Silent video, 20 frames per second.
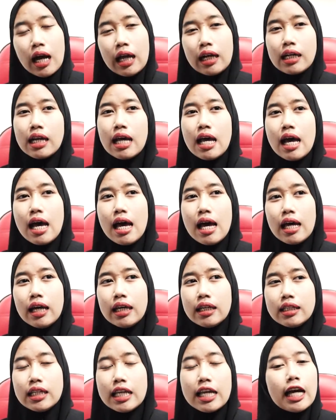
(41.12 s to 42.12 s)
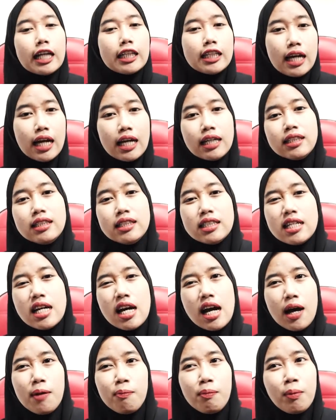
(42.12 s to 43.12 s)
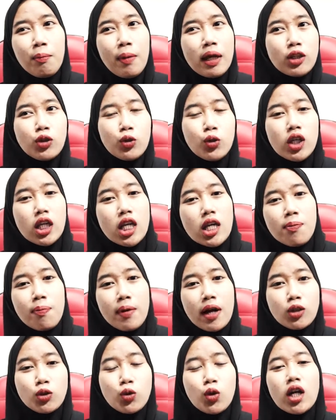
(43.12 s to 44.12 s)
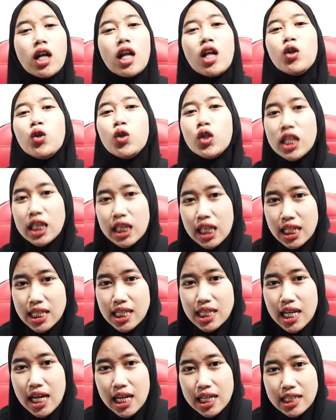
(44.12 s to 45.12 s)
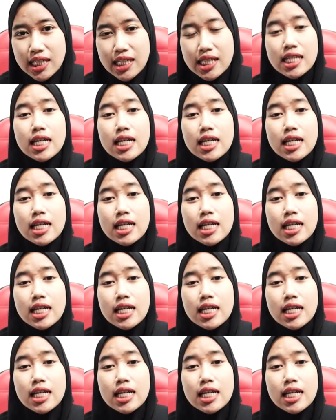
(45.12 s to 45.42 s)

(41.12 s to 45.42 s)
karena dikatakan nggak mematuhi peraturan lalu lintas guys.